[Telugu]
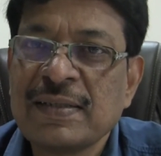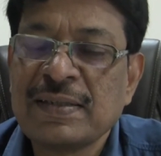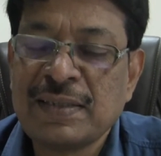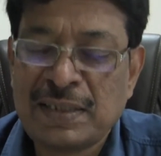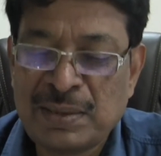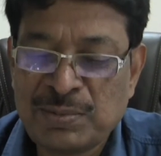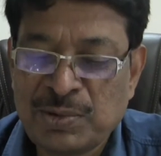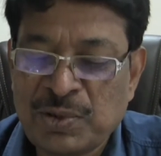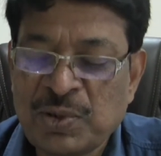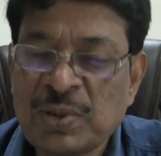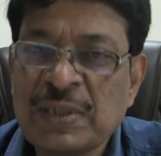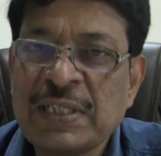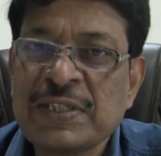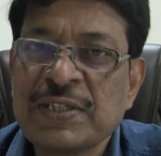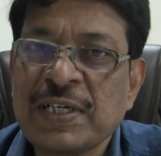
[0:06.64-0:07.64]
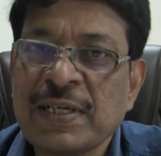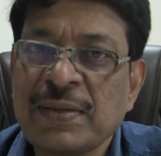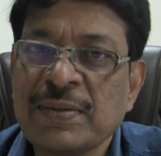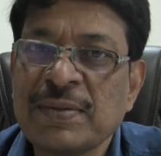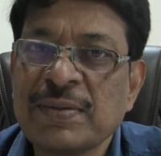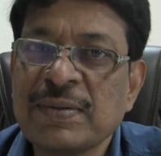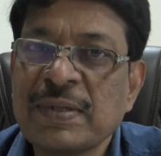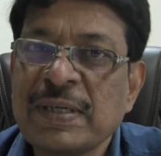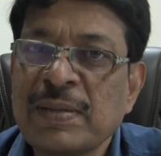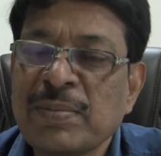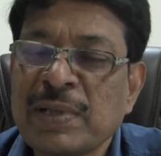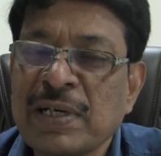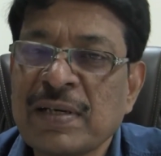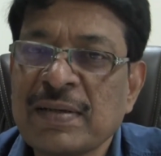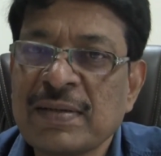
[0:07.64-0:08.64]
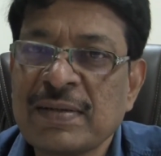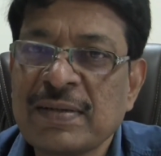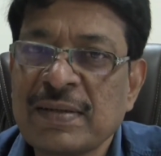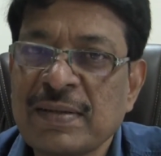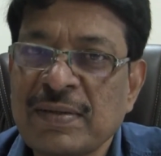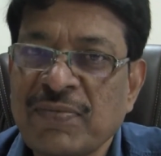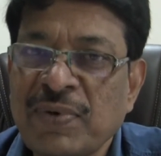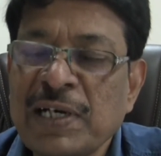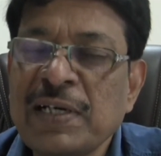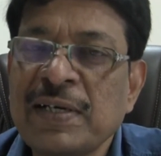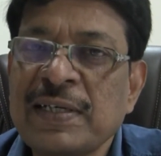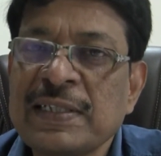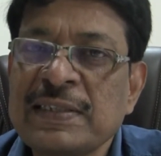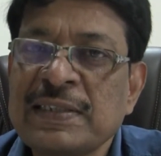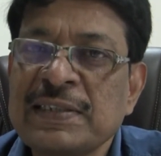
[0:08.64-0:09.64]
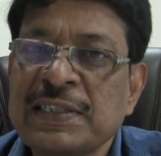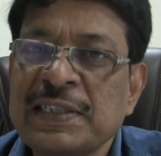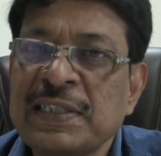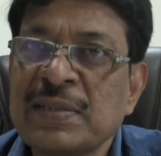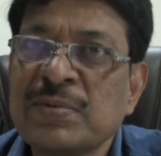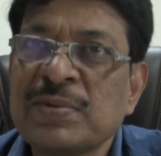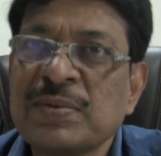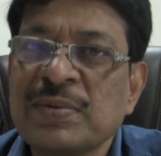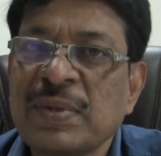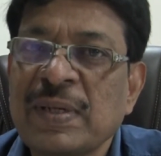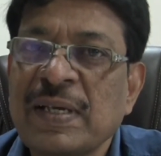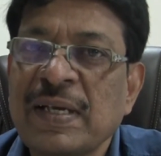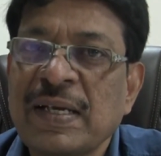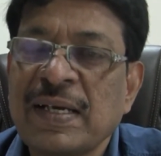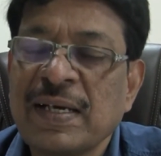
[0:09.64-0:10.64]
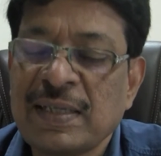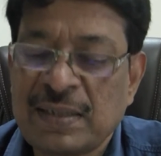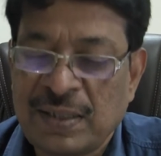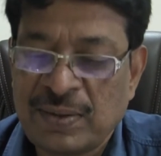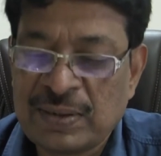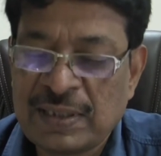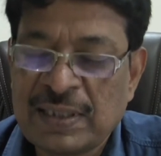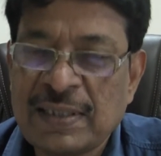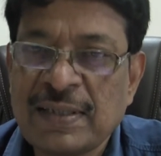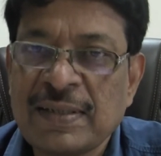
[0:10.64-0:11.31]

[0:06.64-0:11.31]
దీని ముఖ్య ఉద్దేశాలు మన ఫండ్ రేజింగ్ చేయడము ఆ తర్వాత